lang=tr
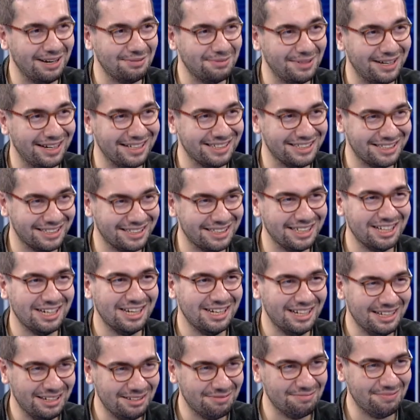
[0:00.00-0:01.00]
birazcık
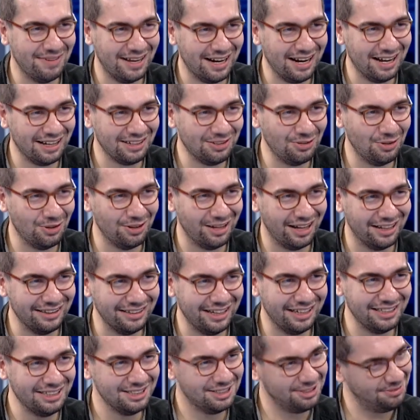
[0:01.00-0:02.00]
meraklı
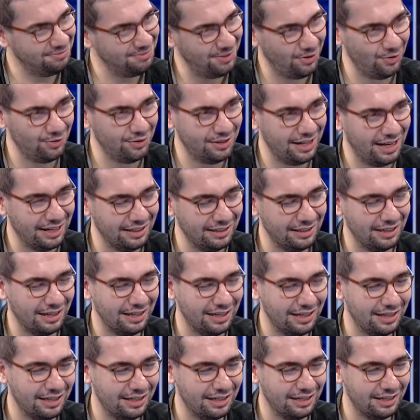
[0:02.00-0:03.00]
olanlar önden e,
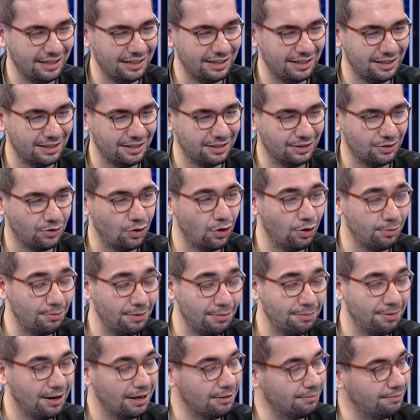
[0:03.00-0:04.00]

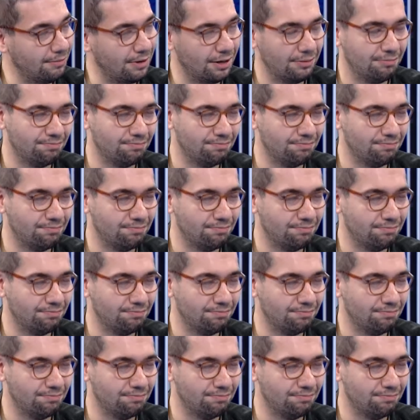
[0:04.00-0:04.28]
görme bakma